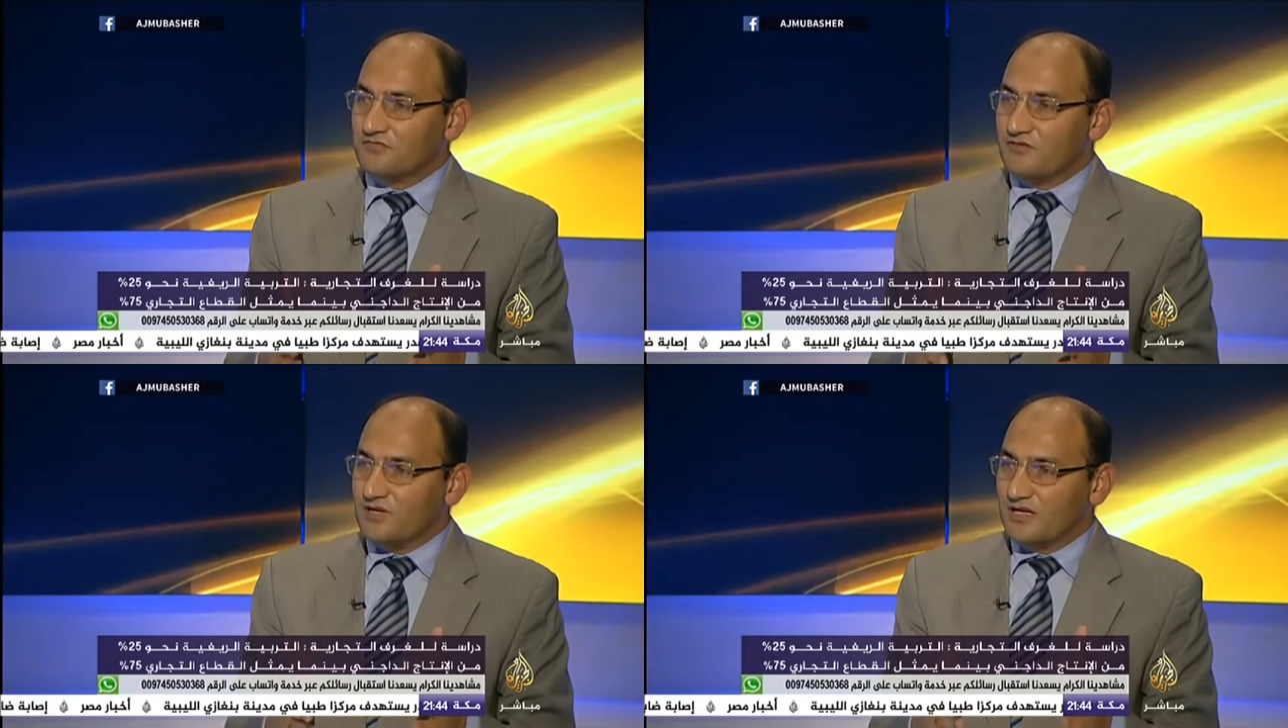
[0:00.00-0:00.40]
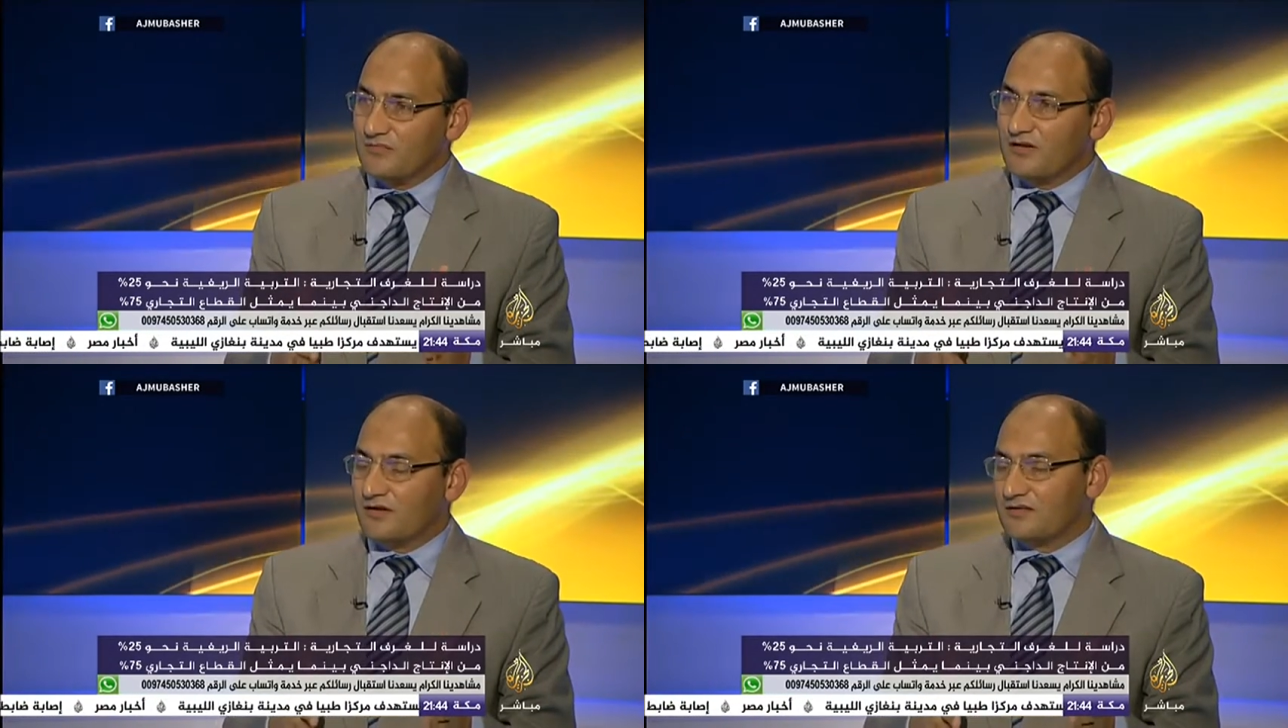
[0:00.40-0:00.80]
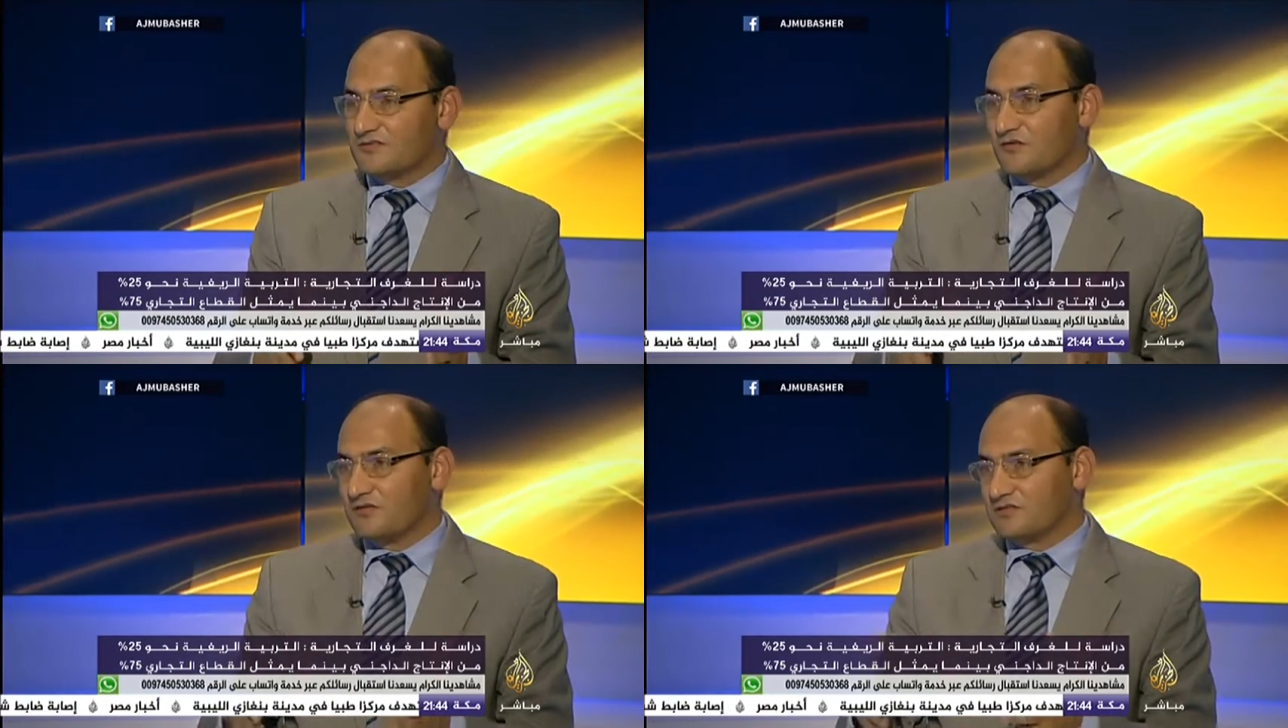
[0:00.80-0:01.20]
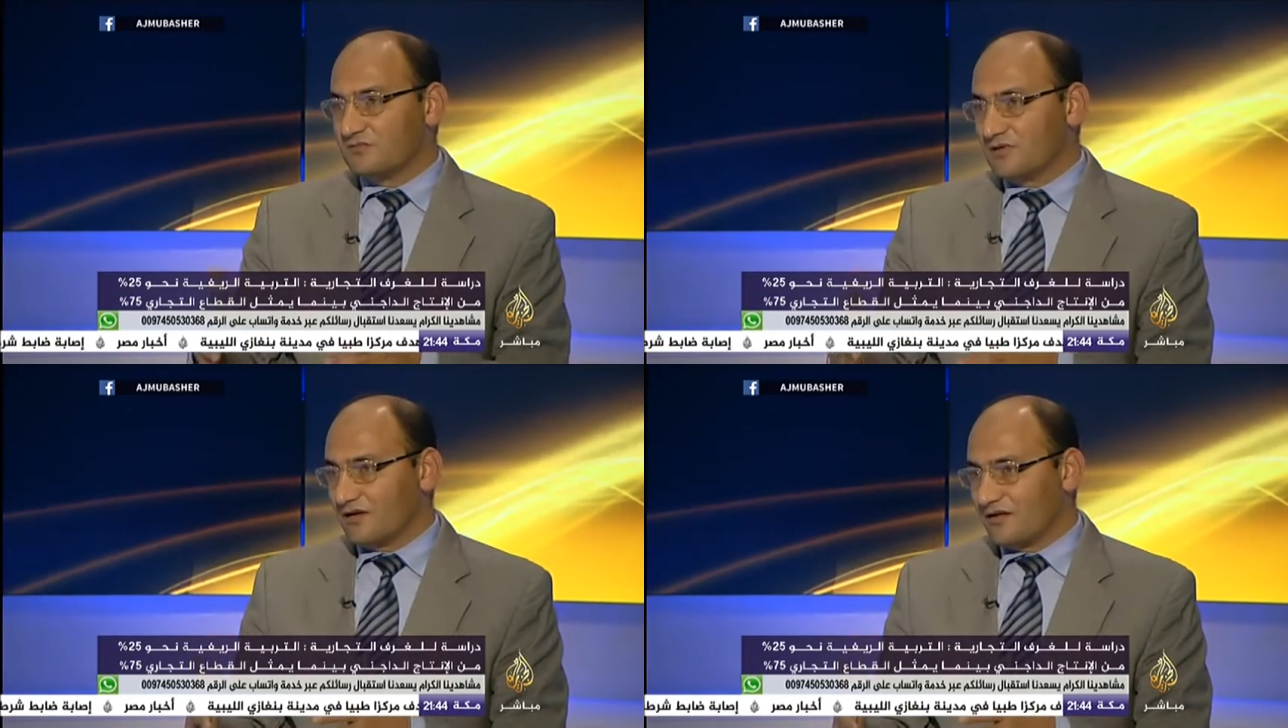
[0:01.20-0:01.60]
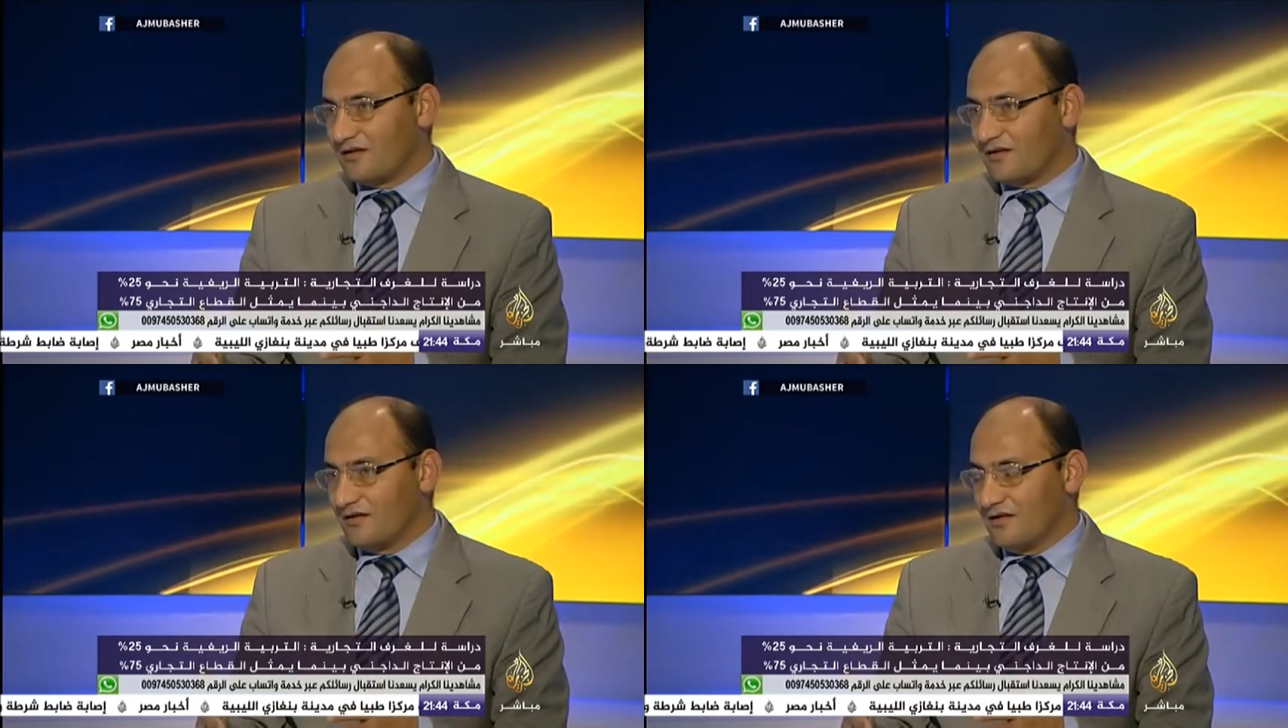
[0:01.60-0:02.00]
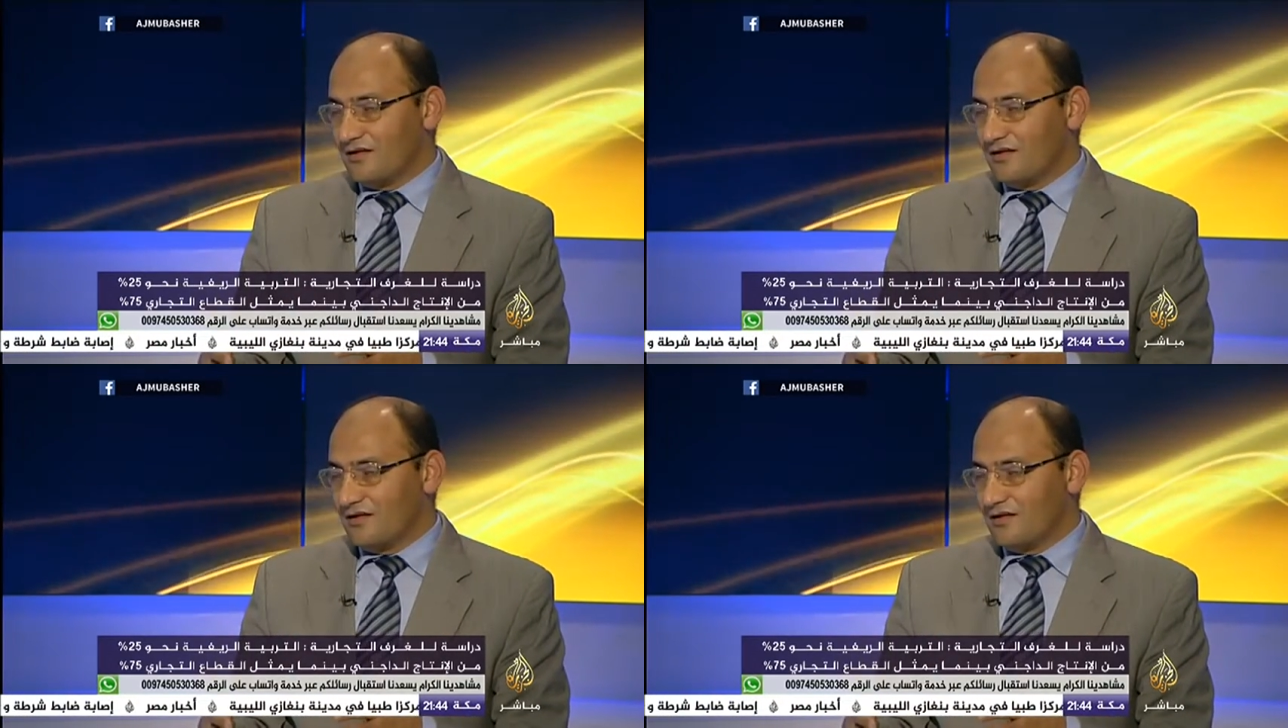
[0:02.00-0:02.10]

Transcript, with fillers: الجمارك التي سوف يتم الغائها